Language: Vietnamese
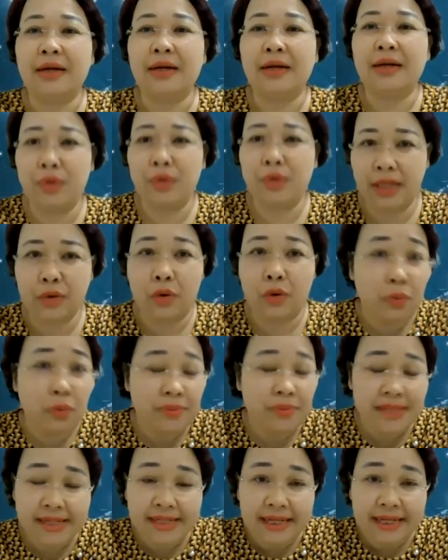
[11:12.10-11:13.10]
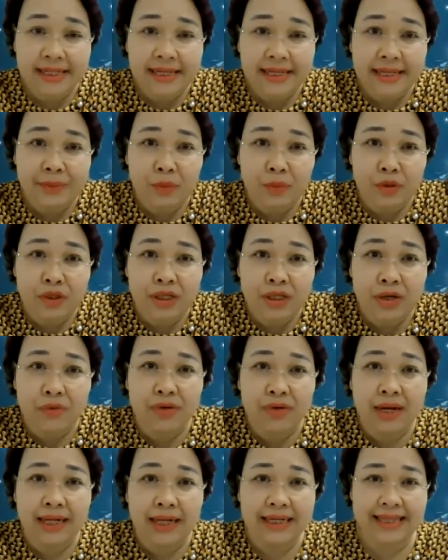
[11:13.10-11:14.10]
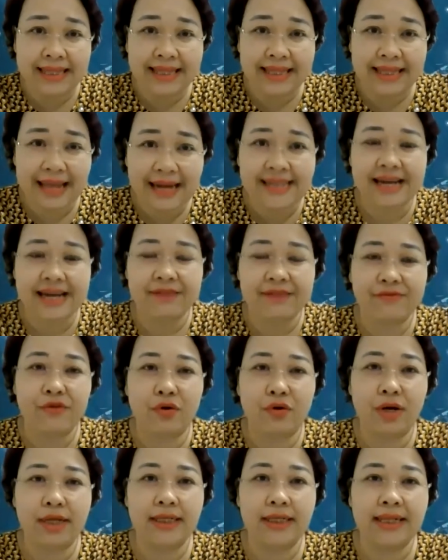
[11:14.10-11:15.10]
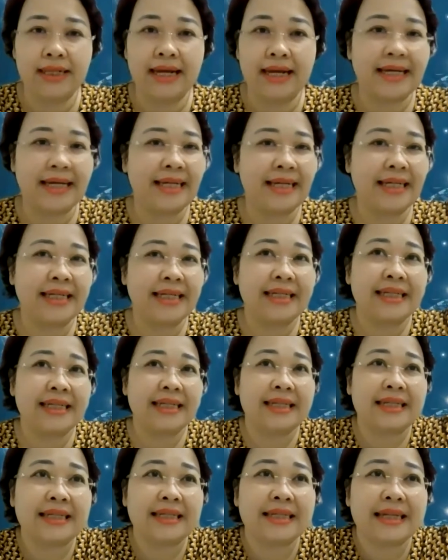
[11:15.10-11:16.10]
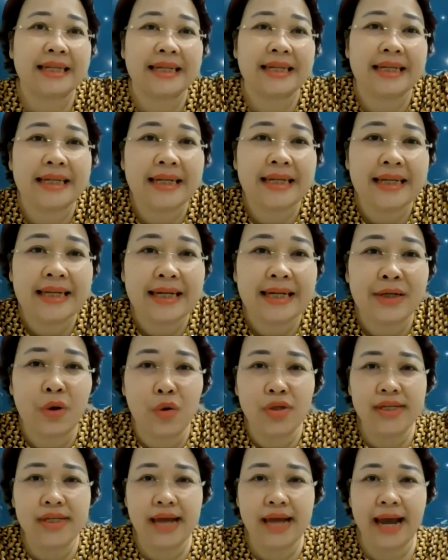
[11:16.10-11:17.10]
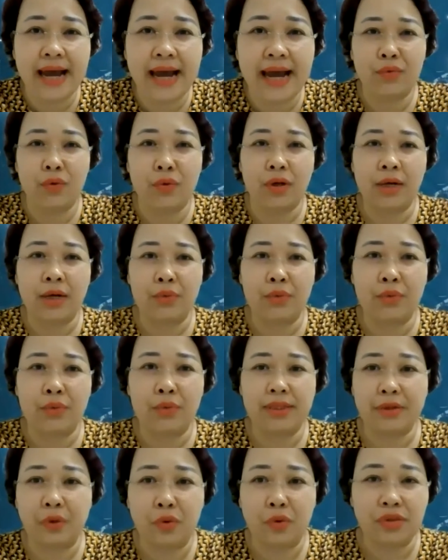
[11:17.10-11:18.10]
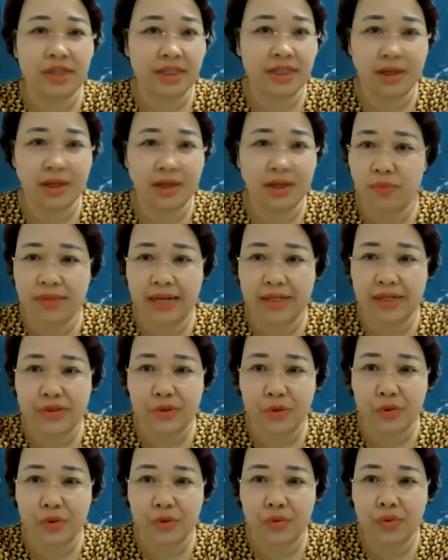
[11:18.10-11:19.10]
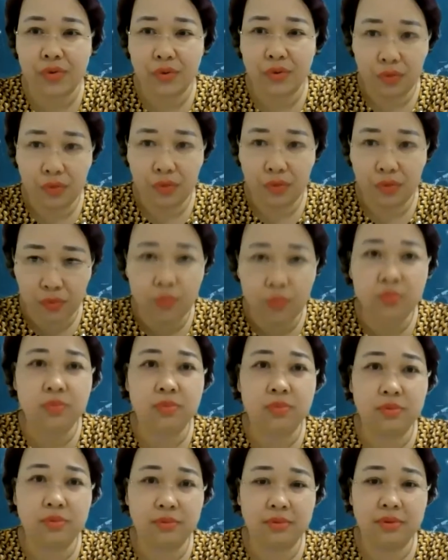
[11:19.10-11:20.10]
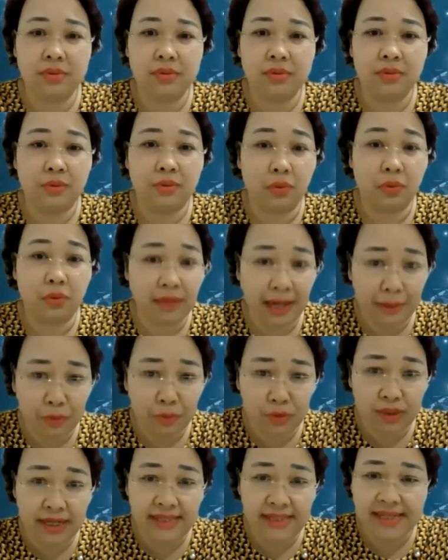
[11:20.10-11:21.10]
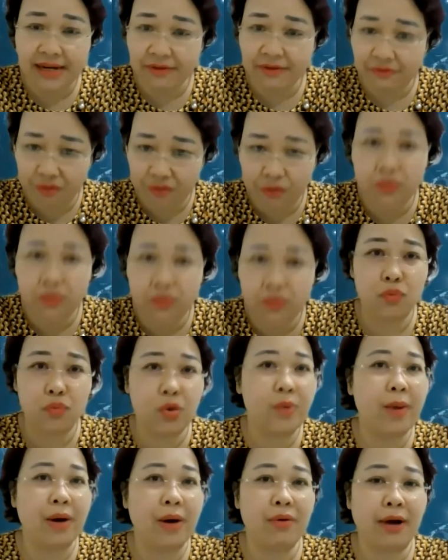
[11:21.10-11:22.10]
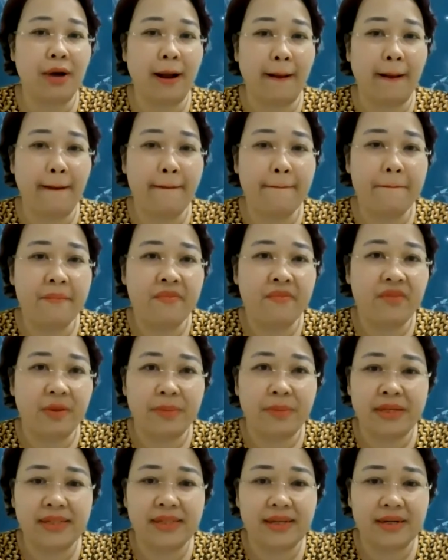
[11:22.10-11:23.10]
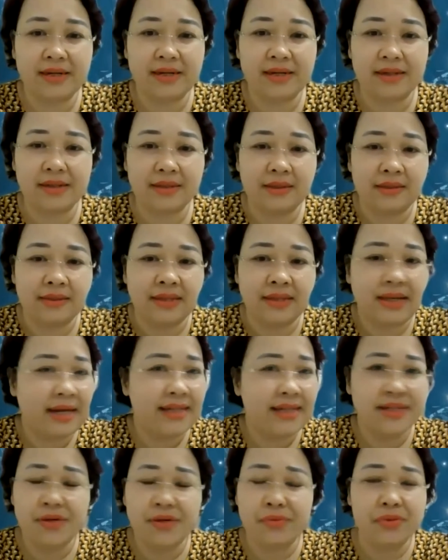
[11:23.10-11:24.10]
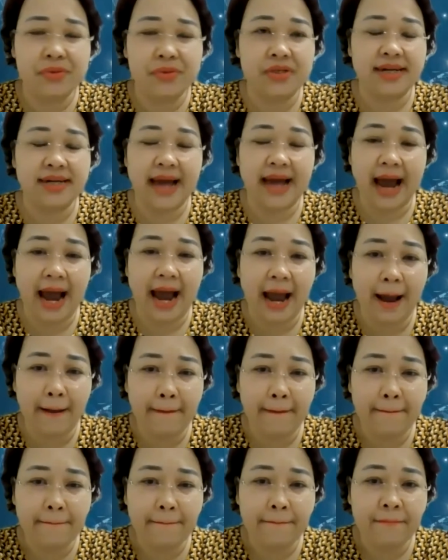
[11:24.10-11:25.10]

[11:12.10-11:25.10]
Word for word: các quý thầy cô cũng sẽ nhận thấy một điều là cái tài sản vô hình là cái cái cái ngôi nhà của các quý thầy cô trên không gian số cũng cũng là một tài sản vô cùng quý báu ạ. Và bây giờ rất là nhiều người đã